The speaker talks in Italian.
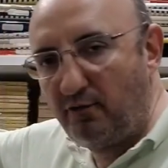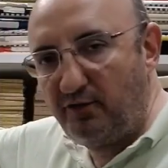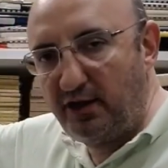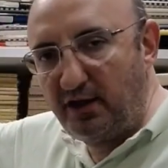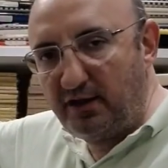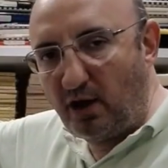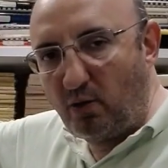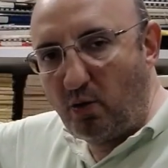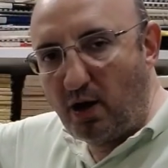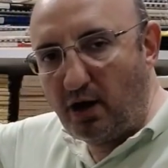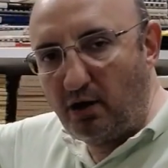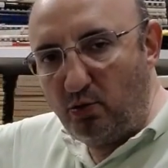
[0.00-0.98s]
vedete
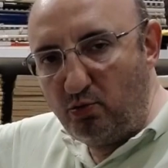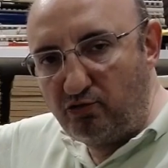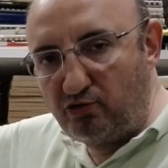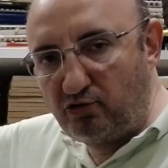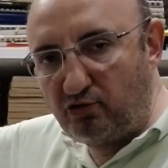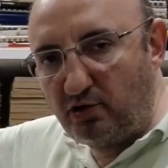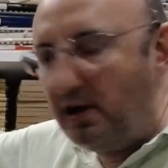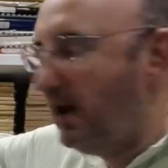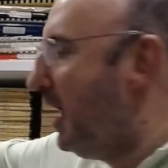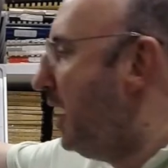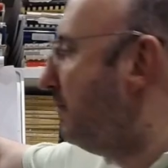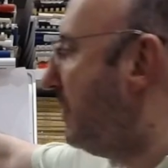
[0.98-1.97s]
qua Luss,
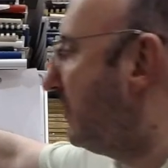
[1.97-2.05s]
ma